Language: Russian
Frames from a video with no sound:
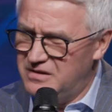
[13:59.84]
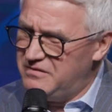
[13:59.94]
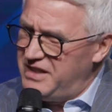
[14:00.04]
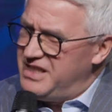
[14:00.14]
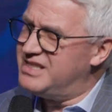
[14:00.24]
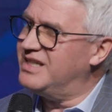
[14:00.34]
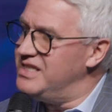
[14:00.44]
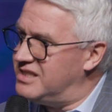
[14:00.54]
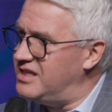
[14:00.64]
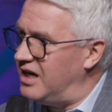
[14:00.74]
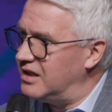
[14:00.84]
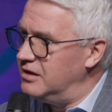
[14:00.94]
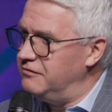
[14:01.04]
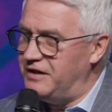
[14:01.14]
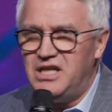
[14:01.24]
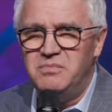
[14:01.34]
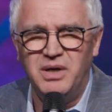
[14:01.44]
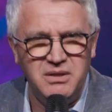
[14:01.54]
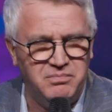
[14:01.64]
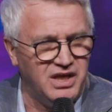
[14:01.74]
В этих страстях, в этой
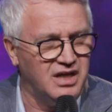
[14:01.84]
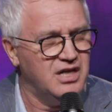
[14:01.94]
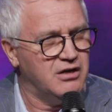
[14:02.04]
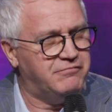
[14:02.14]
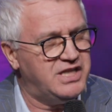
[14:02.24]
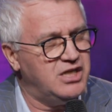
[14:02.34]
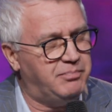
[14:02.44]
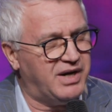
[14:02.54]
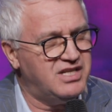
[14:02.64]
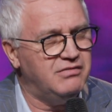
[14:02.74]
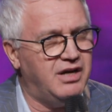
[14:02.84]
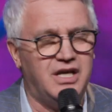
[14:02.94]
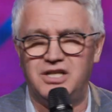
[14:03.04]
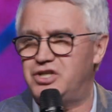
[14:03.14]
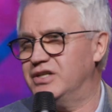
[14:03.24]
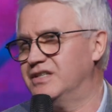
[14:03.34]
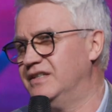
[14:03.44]
борьбе, в этих противоречиях.